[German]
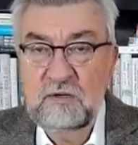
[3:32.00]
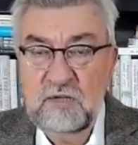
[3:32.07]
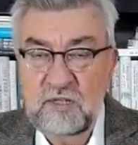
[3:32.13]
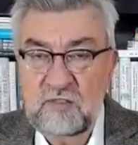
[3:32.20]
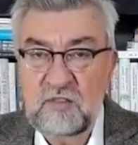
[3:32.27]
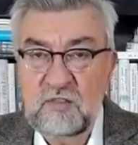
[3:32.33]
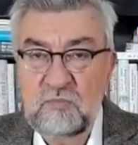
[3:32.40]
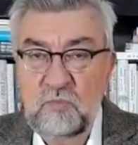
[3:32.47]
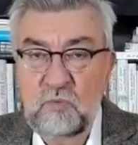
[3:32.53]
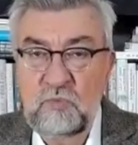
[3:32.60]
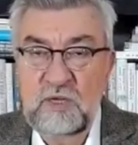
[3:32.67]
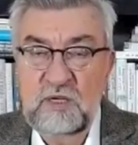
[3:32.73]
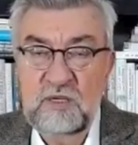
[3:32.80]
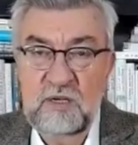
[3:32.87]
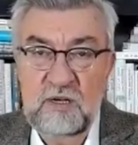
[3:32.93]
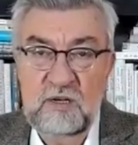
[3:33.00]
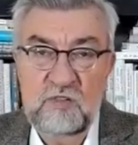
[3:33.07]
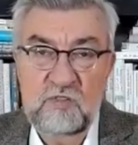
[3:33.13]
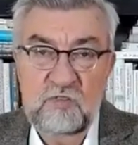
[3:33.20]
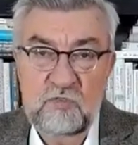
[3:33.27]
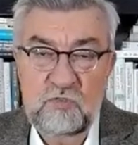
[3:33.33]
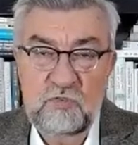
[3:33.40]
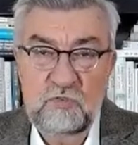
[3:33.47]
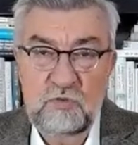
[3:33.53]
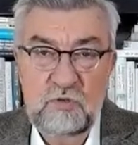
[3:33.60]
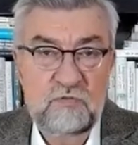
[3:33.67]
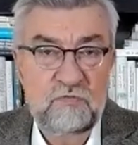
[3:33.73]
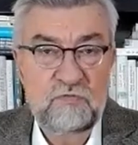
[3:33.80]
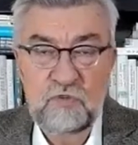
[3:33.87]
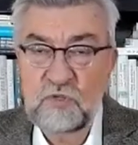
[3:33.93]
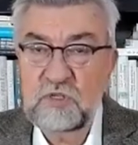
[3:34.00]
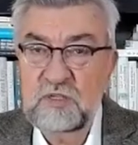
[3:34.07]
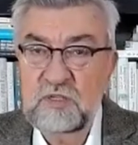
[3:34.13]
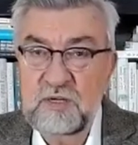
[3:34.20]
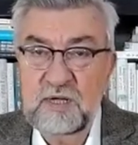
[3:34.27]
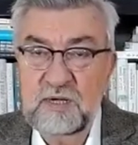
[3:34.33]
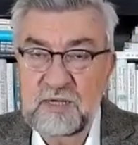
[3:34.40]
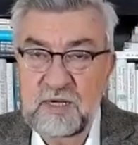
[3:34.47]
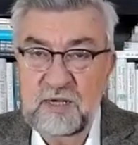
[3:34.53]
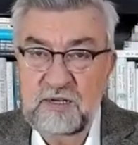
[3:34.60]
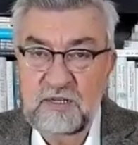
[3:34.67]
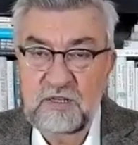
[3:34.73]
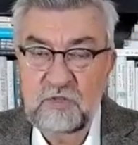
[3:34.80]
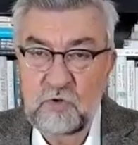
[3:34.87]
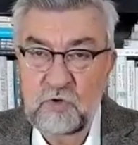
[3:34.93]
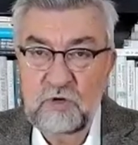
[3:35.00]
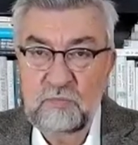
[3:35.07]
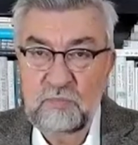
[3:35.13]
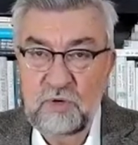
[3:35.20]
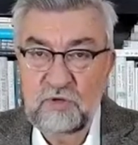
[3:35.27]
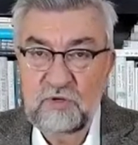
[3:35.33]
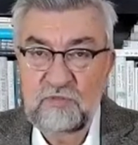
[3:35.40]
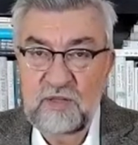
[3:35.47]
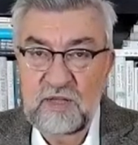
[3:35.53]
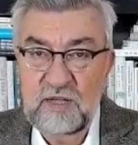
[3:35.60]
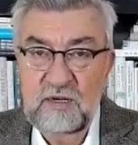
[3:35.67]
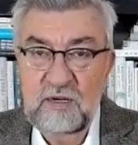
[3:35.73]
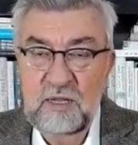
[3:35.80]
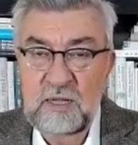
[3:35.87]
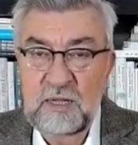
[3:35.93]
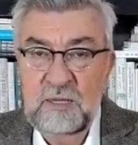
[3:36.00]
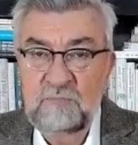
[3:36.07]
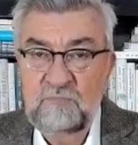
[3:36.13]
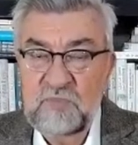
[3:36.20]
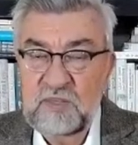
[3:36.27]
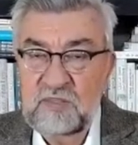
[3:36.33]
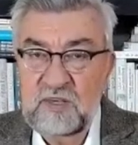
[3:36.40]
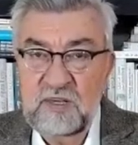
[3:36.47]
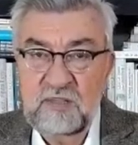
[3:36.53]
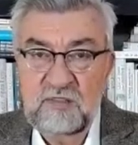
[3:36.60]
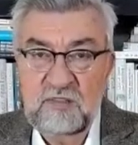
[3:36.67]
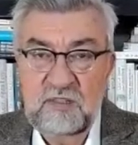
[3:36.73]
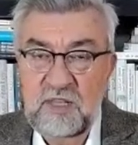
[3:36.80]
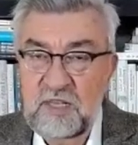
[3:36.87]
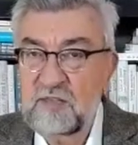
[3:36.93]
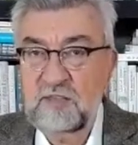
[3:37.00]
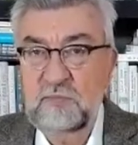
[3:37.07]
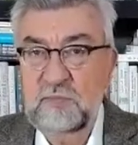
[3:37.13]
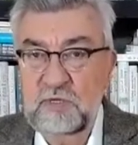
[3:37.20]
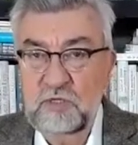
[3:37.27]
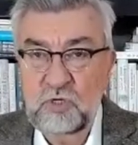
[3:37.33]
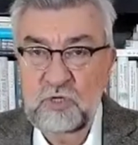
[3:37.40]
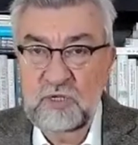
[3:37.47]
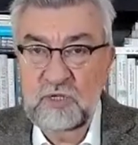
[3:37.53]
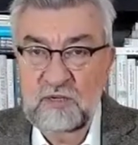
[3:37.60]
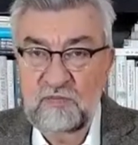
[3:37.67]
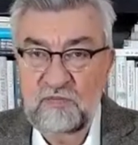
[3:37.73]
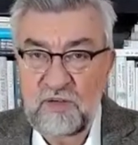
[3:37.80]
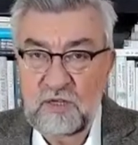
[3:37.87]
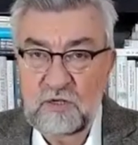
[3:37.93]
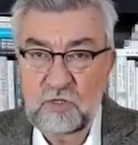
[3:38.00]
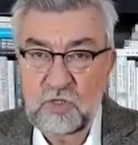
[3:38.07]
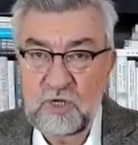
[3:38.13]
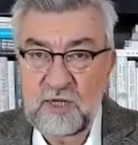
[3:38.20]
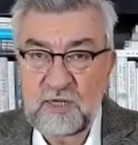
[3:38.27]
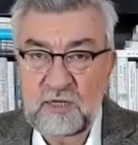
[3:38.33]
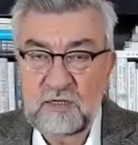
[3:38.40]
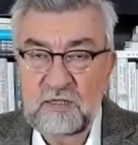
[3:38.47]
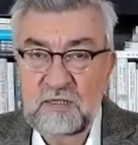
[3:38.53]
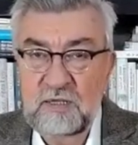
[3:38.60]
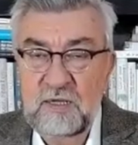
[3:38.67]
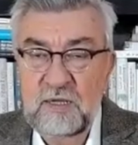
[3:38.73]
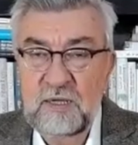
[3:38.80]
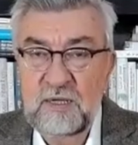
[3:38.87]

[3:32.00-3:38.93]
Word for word: das ist im Moment in der Diskussion, wird da gar nicht neu gebaut werden. Das heißt, nichts mit Schnellfahrstrecke.